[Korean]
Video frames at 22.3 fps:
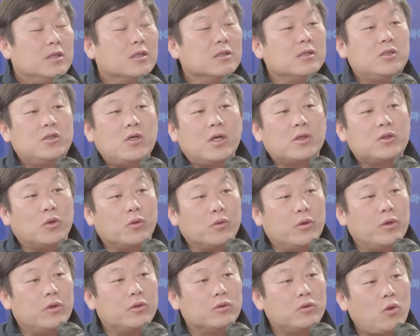정치와
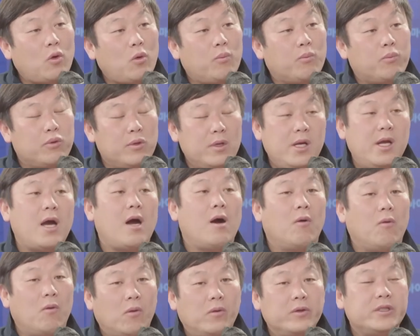종교는 서로
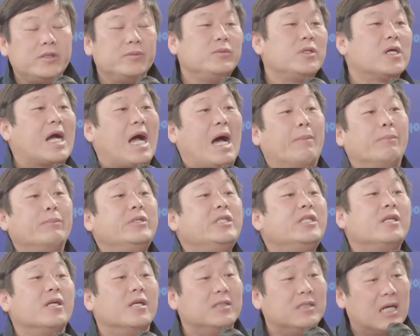분리하고 심지어 음.
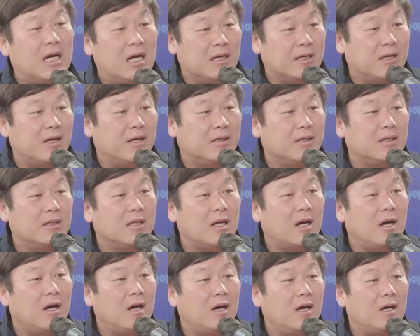감시 견제 관계해야
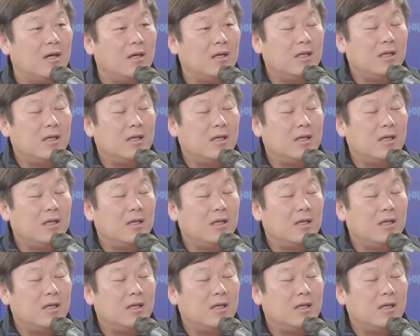된다.